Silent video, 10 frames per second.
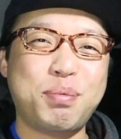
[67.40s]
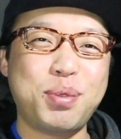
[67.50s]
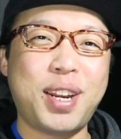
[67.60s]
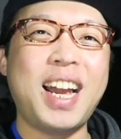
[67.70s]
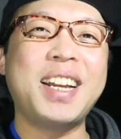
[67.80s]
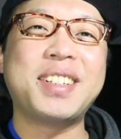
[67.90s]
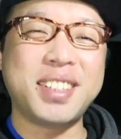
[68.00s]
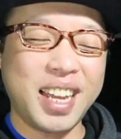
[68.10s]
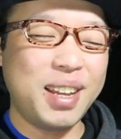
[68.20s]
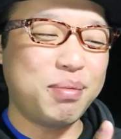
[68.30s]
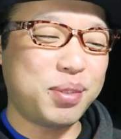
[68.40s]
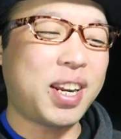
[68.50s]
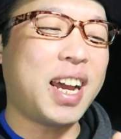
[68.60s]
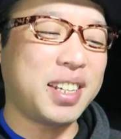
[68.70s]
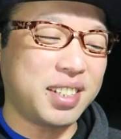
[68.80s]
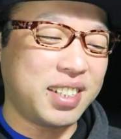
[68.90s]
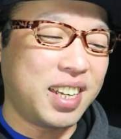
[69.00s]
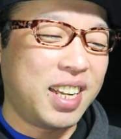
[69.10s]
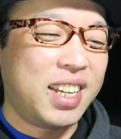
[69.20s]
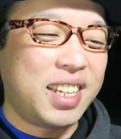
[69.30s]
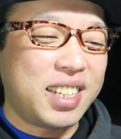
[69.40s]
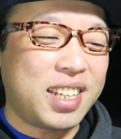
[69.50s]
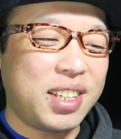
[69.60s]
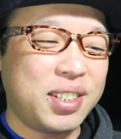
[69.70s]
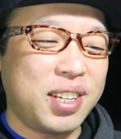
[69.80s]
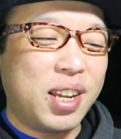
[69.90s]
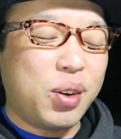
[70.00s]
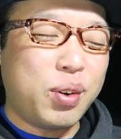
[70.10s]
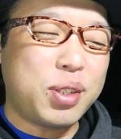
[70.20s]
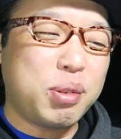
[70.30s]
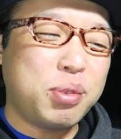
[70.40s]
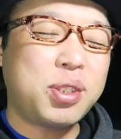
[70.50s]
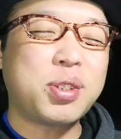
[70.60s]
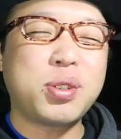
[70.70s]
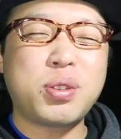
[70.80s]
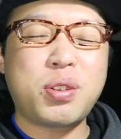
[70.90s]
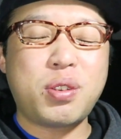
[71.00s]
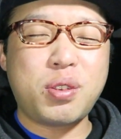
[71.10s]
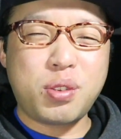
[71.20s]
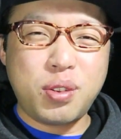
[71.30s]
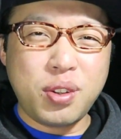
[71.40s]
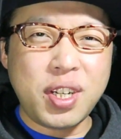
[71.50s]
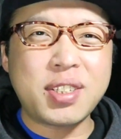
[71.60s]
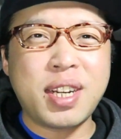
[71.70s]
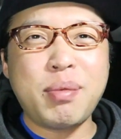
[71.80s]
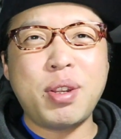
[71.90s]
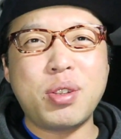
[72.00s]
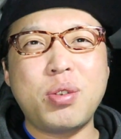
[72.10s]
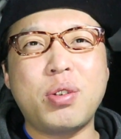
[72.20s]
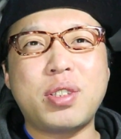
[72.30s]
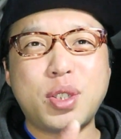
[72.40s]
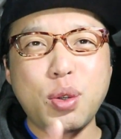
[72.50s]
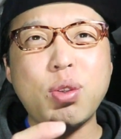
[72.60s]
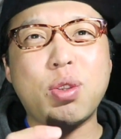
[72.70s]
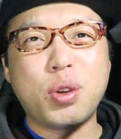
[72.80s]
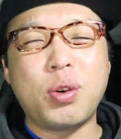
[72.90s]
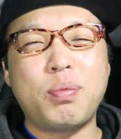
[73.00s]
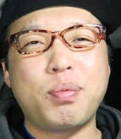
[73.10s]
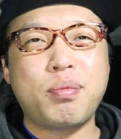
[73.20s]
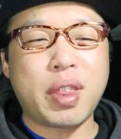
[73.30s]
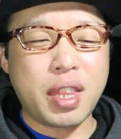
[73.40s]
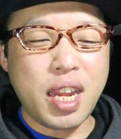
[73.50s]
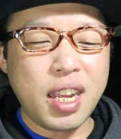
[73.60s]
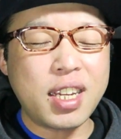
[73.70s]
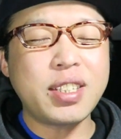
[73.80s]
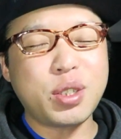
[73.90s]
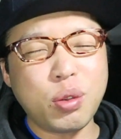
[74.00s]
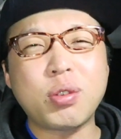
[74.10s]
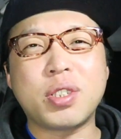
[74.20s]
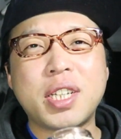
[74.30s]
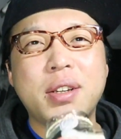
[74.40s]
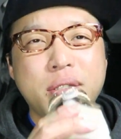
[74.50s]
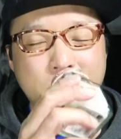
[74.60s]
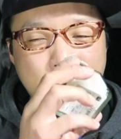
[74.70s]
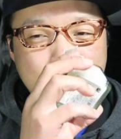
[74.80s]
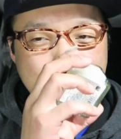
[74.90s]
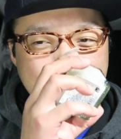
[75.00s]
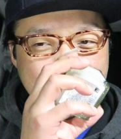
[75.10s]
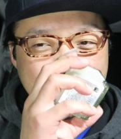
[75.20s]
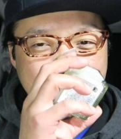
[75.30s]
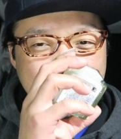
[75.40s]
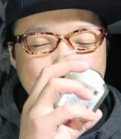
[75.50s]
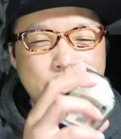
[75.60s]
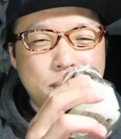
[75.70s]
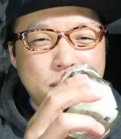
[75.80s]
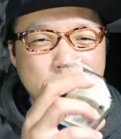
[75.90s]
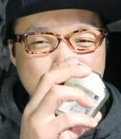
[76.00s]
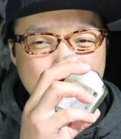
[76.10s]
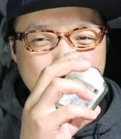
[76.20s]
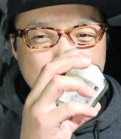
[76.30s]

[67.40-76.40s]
ブラングね。ブラング。っていう、ホワイトムスクより比べると、ちょっと、なんかちょっと違うんですよ。うん。